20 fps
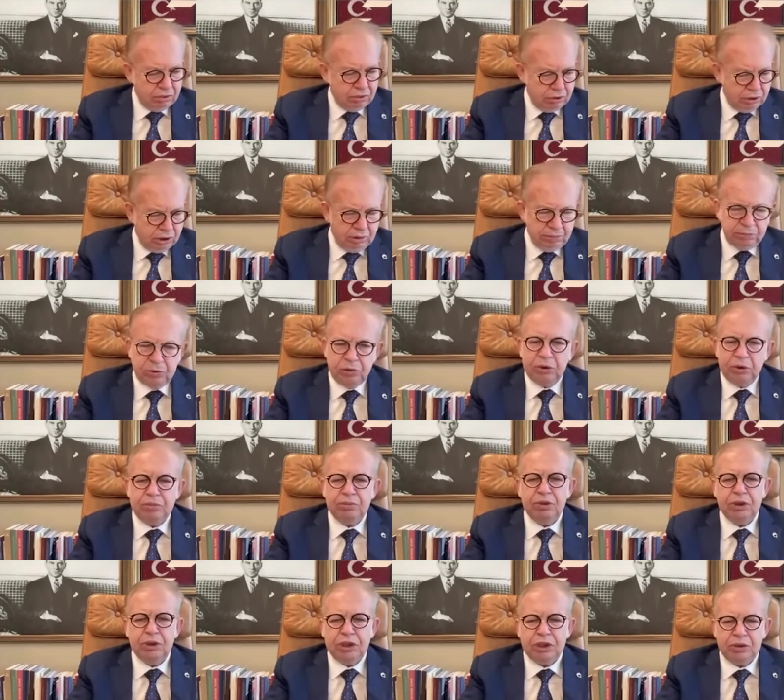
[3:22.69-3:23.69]
Şimdi
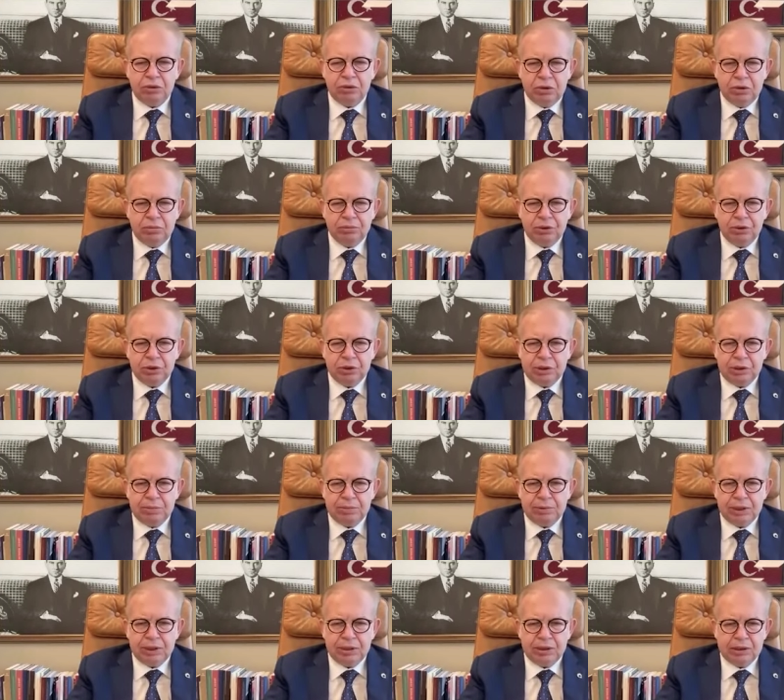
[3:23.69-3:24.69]
olmuyor ki. Olmuyordu
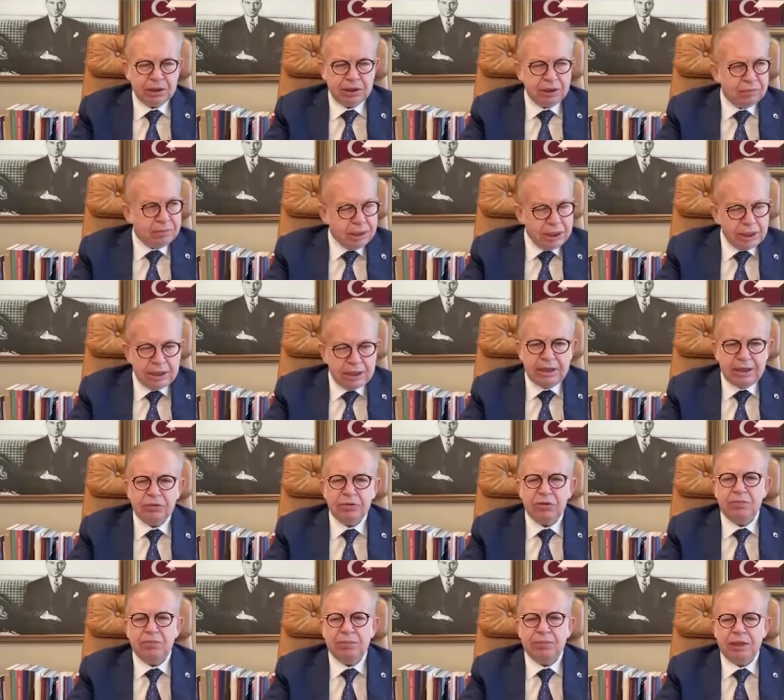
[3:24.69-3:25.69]
kimse. Şimdi yeniden
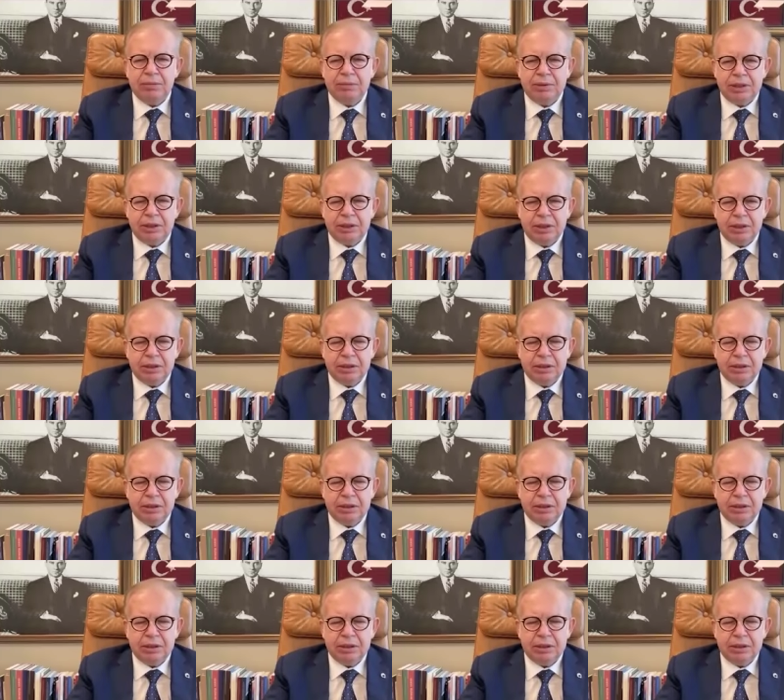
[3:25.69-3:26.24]
görülmeye başladı